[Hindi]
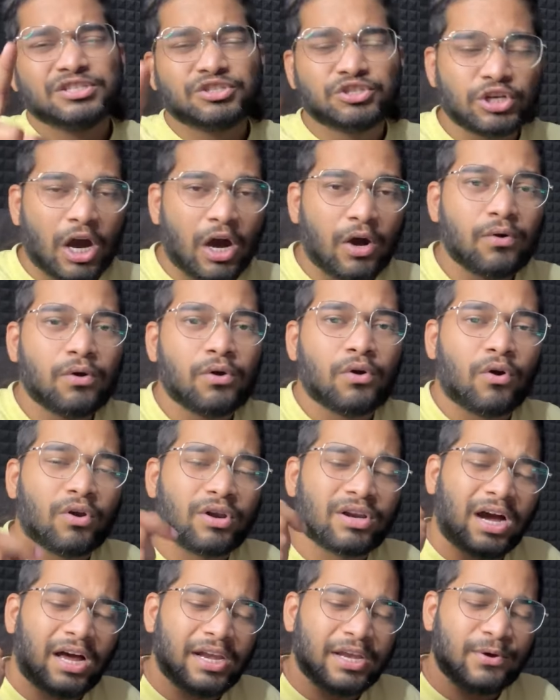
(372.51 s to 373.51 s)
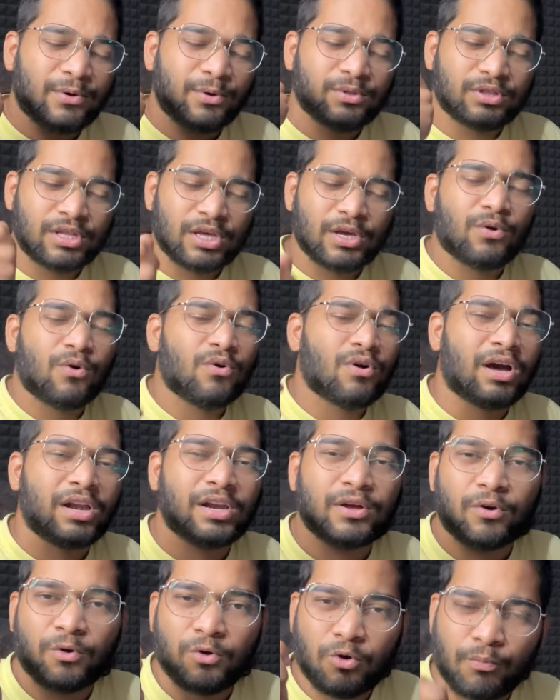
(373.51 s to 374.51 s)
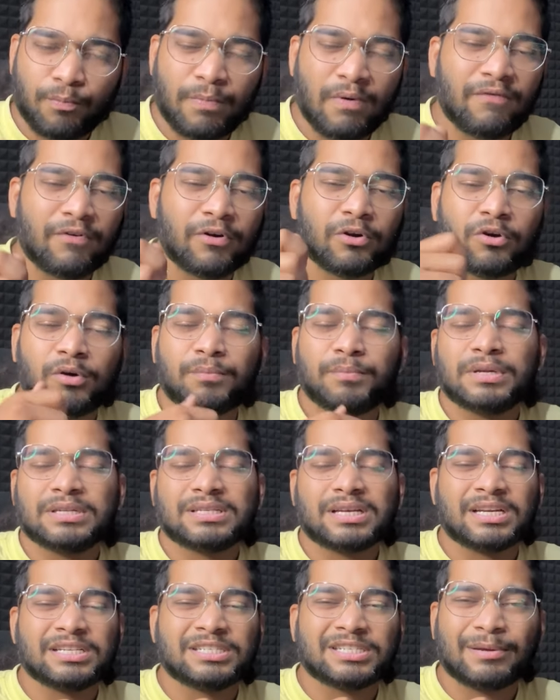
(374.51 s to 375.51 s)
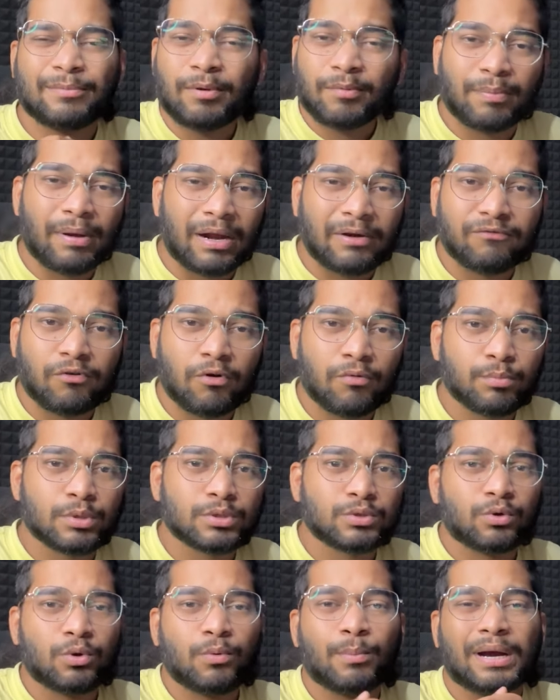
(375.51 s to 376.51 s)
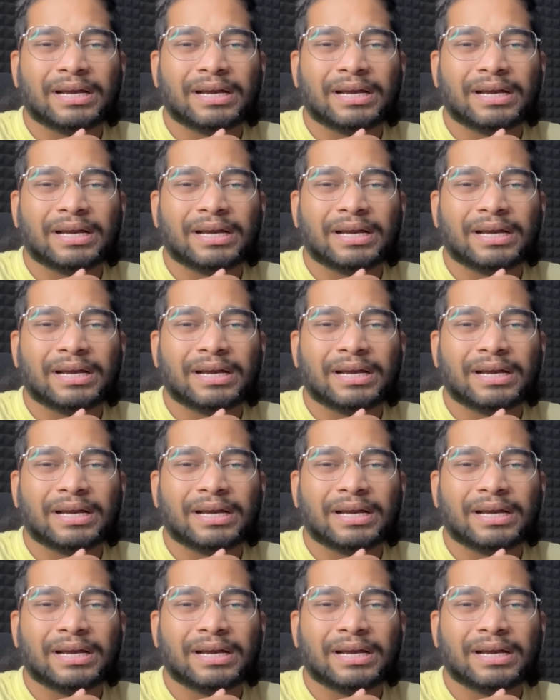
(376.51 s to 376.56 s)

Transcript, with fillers: जाओ और गाने को देखो गाने को लूप पे फटो अपने सारे स्ट्रीमिंग प्लेटफॉर्म पर सुनो